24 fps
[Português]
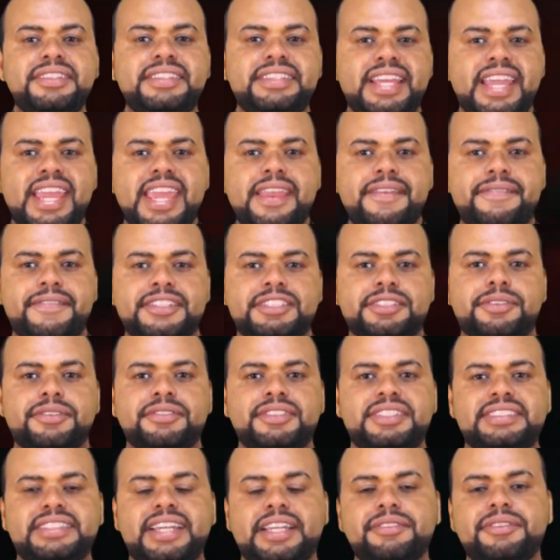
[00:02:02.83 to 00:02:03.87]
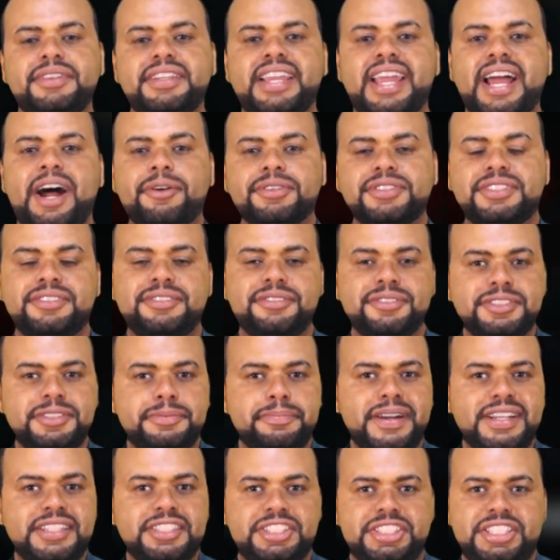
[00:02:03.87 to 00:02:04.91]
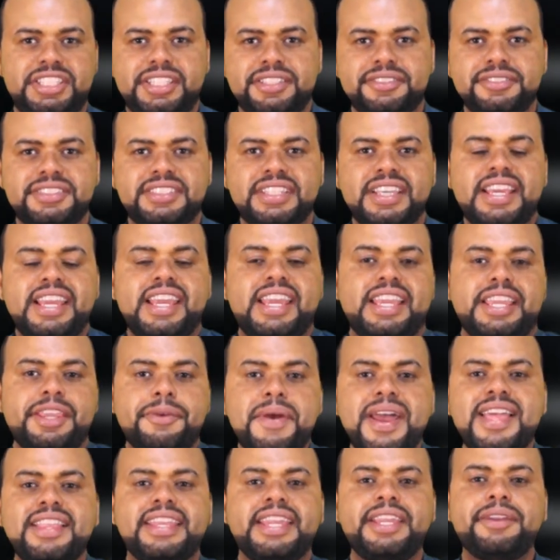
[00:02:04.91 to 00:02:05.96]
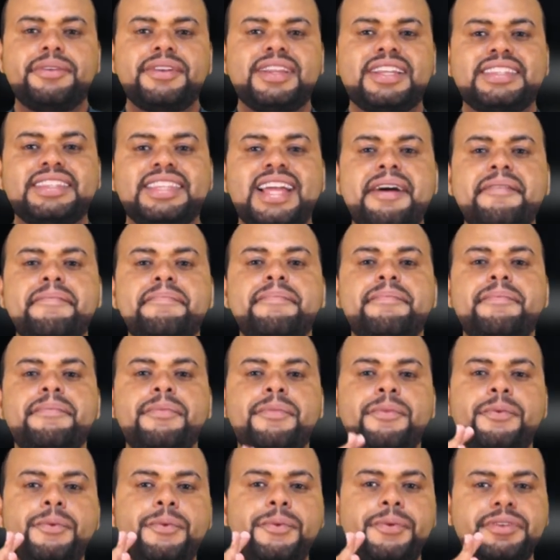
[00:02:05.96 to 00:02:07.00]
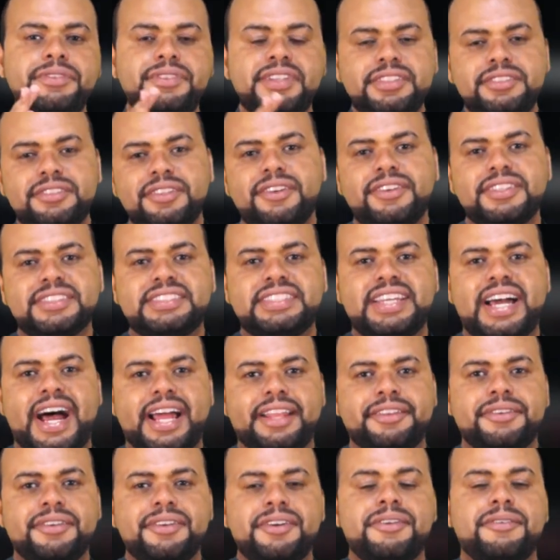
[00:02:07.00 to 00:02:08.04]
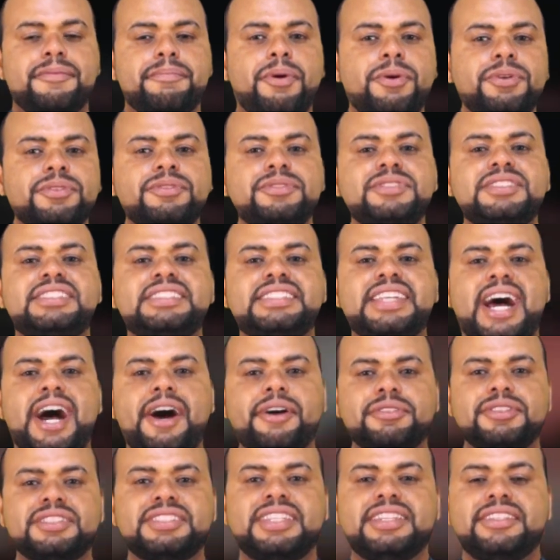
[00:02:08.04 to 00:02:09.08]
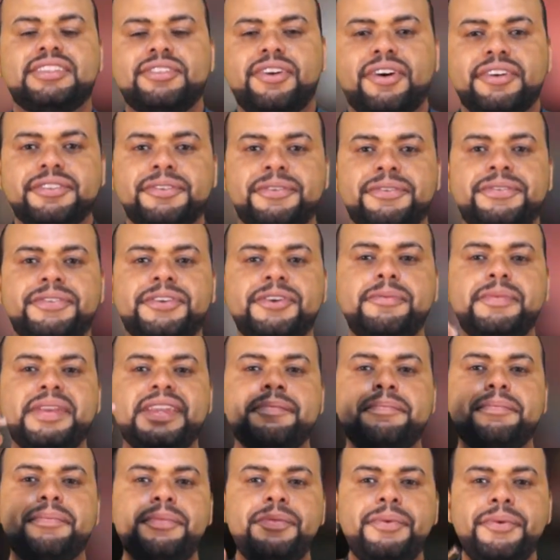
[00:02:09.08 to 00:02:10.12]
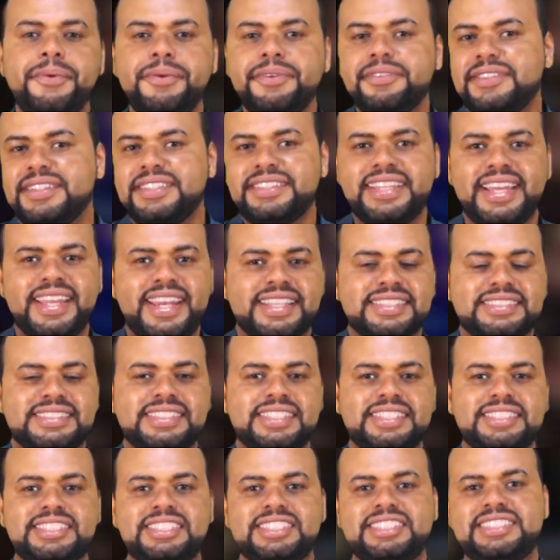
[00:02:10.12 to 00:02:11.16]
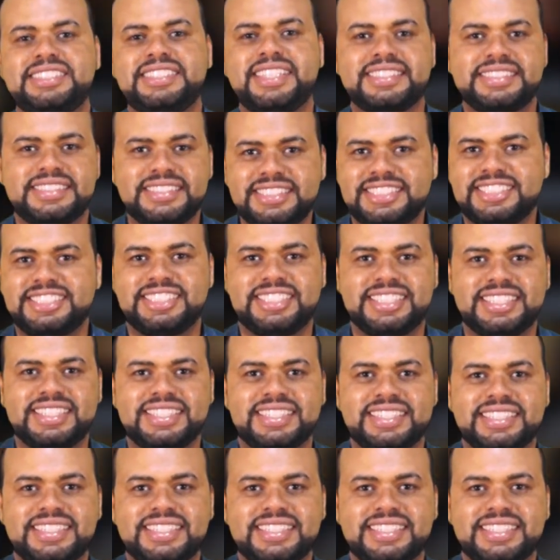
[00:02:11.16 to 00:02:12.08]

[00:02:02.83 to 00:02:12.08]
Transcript: Davis quando está no encalço dos bandidos e o elenco que está muito entrosado, pontos altos que tornam o filme muito interessante de se assistir.